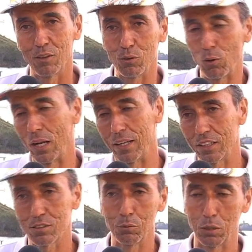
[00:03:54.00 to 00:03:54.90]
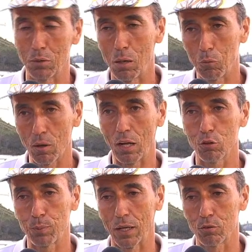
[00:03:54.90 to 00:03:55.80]
o a la derecha, miremos a ambos
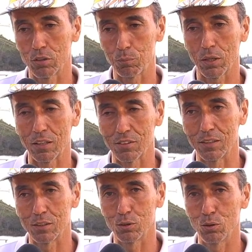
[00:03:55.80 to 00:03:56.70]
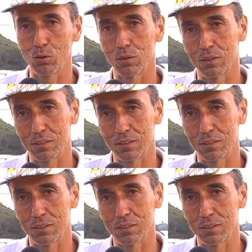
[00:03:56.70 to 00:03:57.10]
lados para cruzar porque el sentido